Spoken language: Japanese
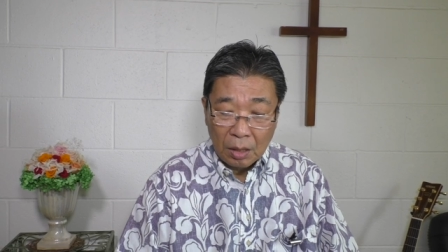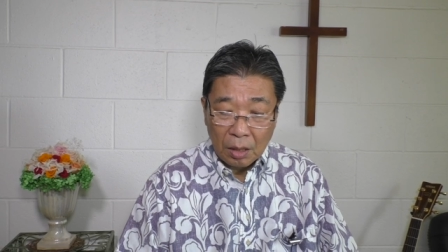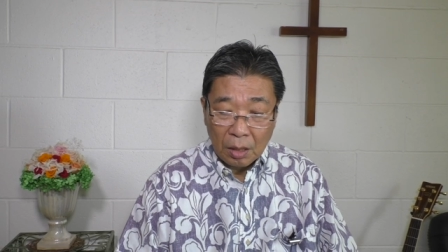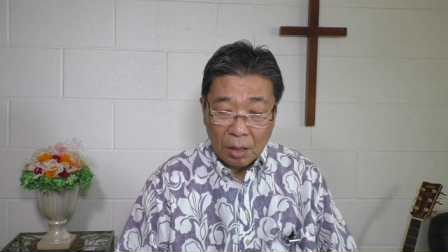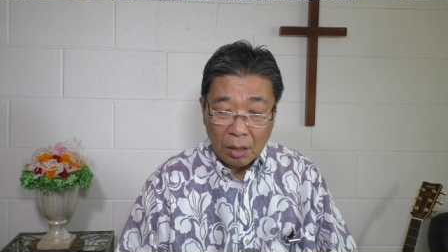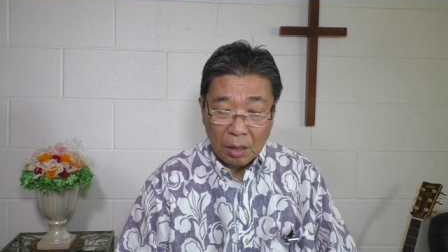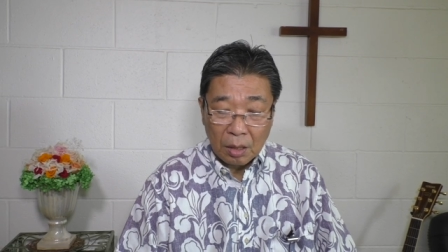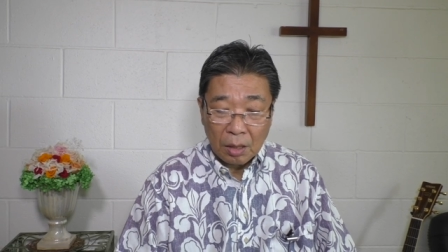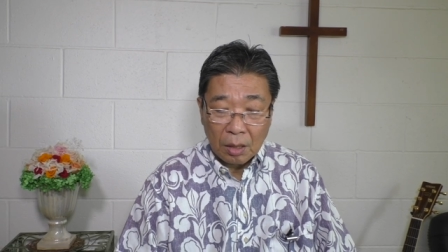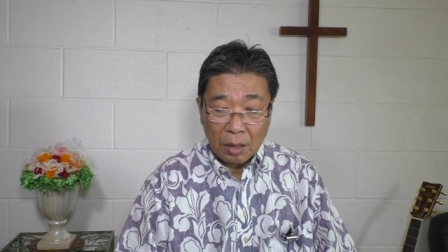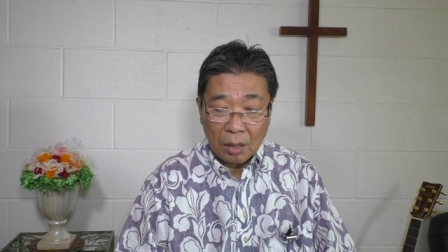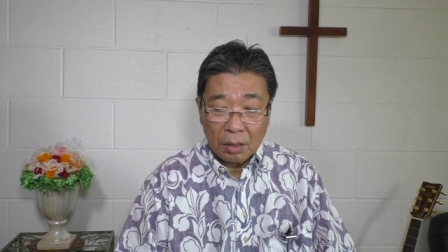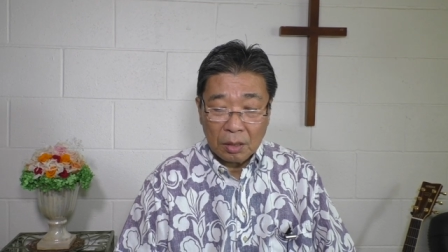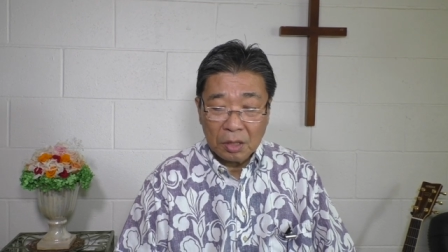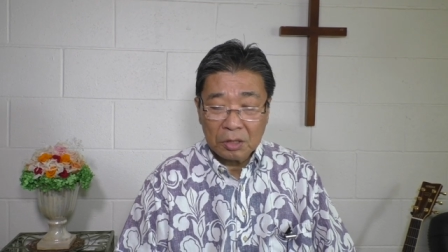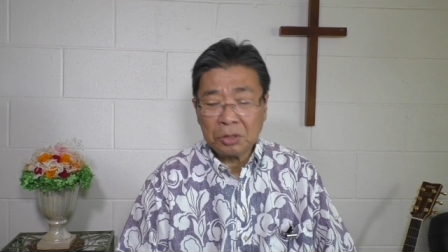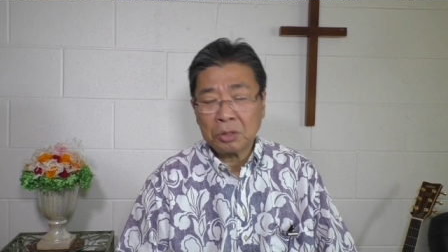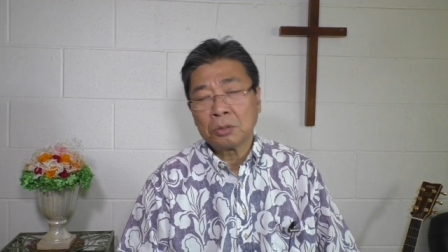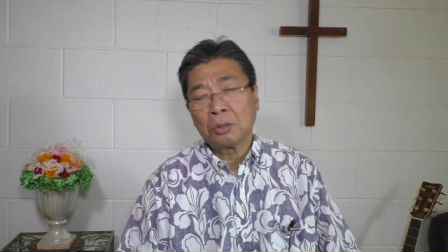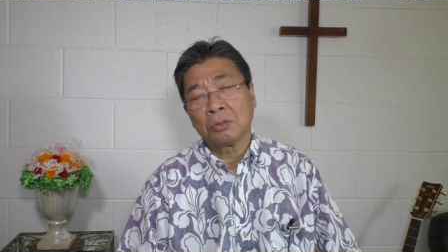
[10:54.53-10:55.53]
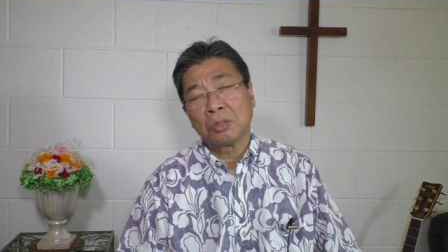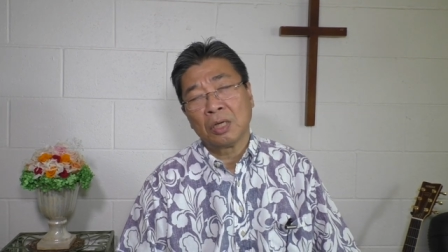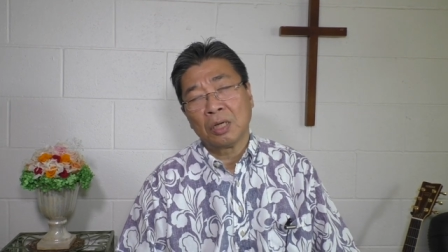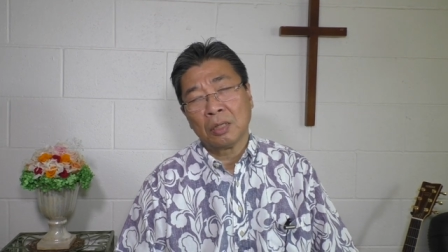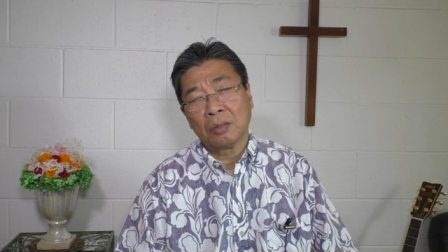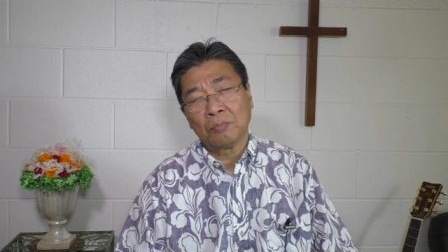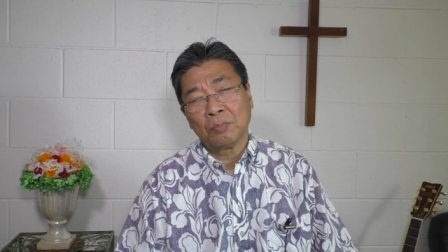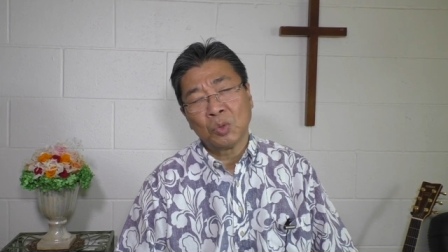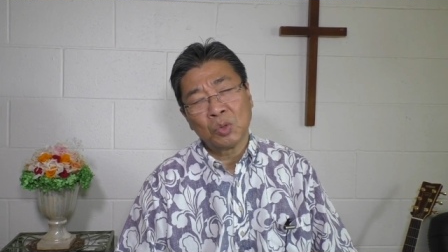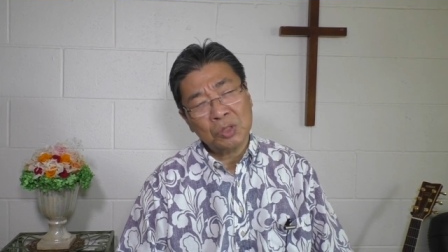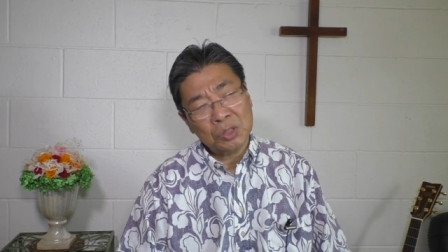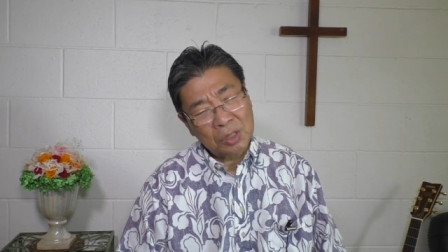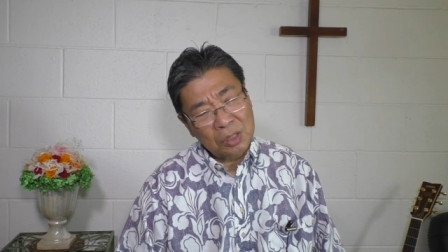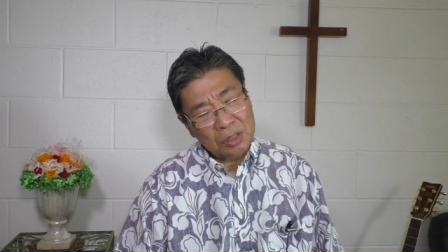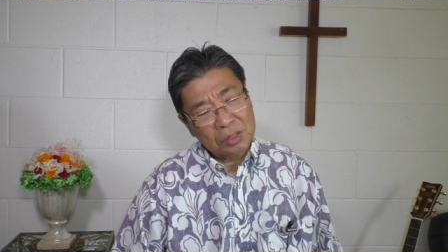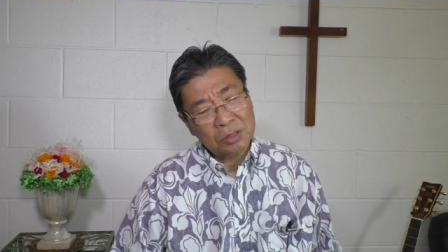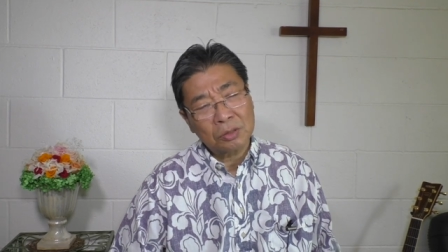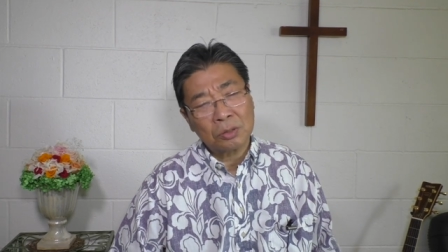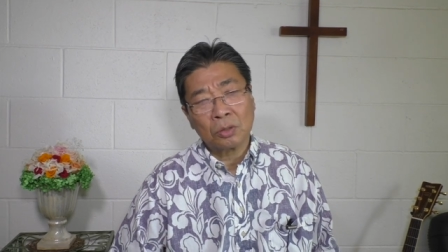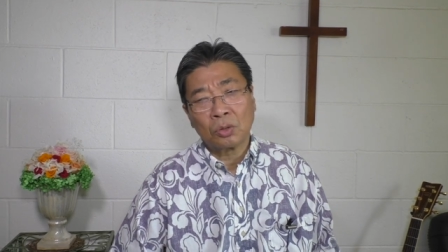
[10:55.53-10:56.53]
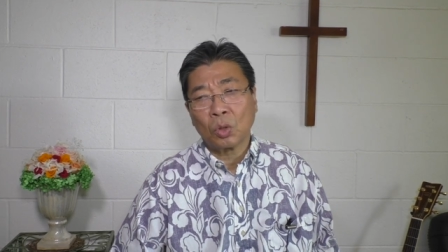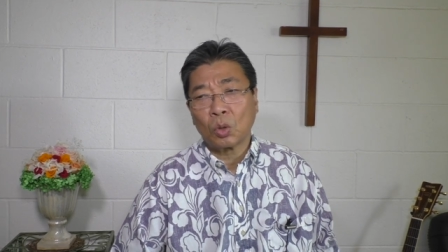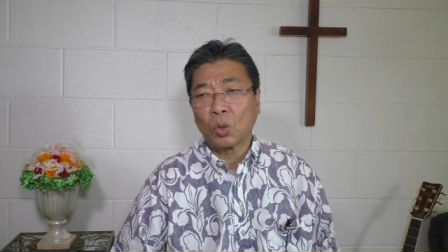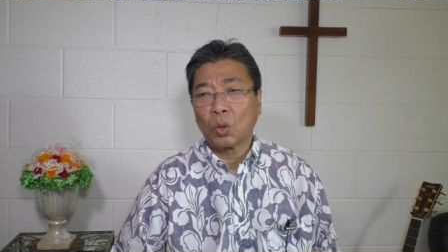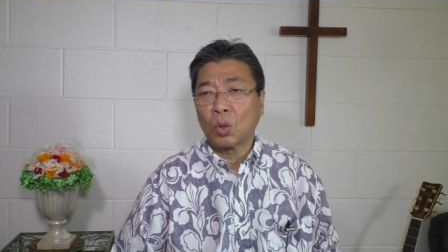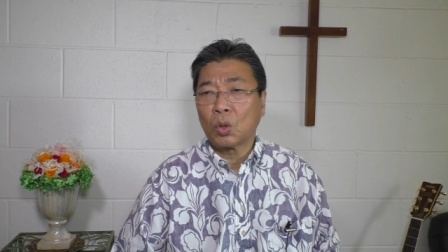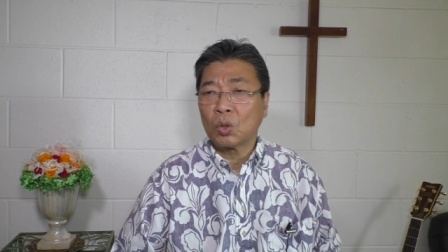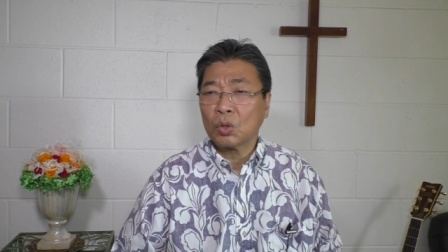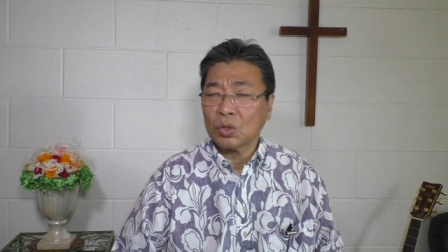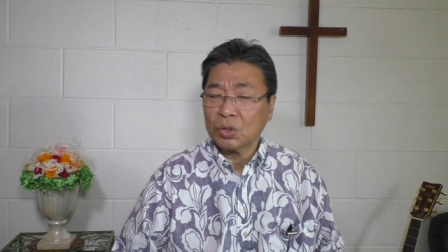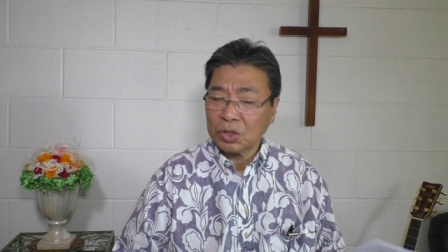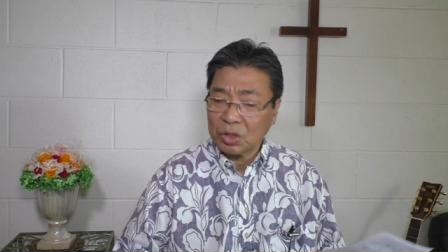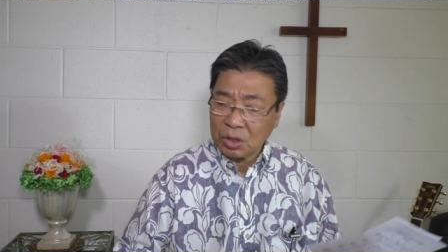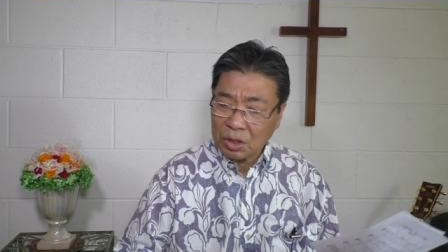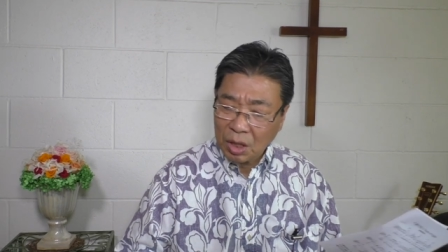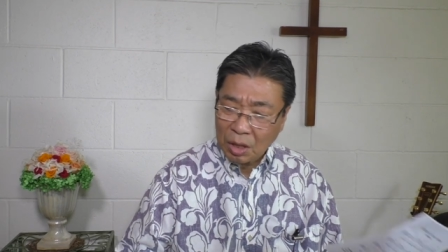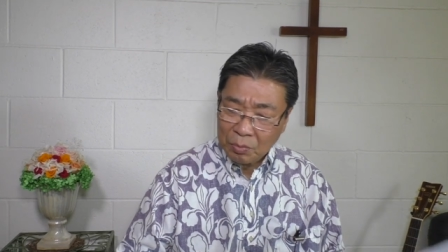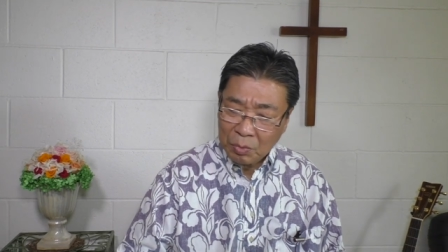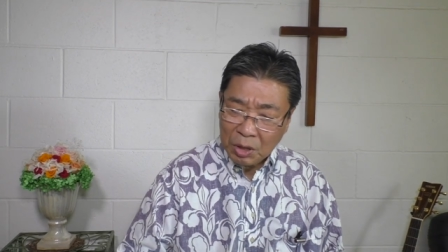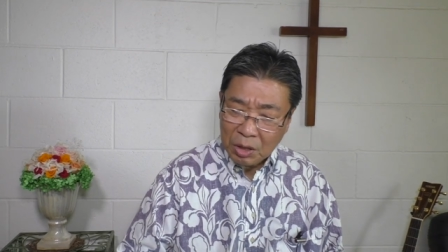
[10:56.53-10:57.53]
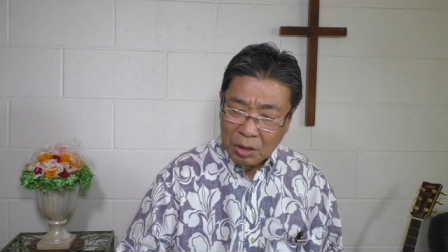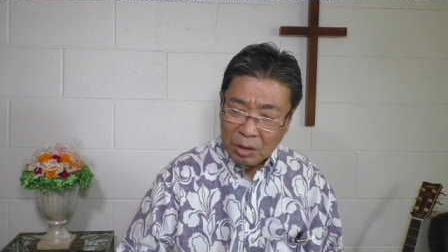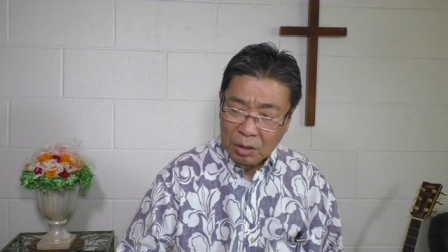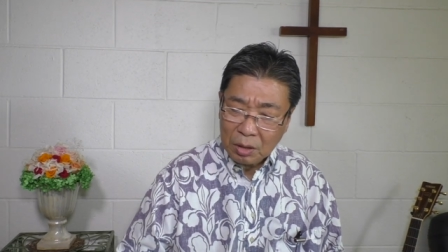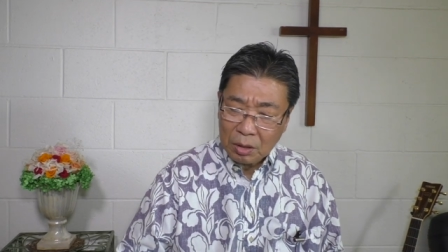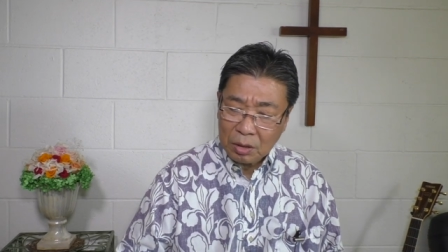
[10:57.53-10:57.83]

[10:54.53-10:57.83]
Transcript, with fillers: えー、ですのでもしかすると殺すためっ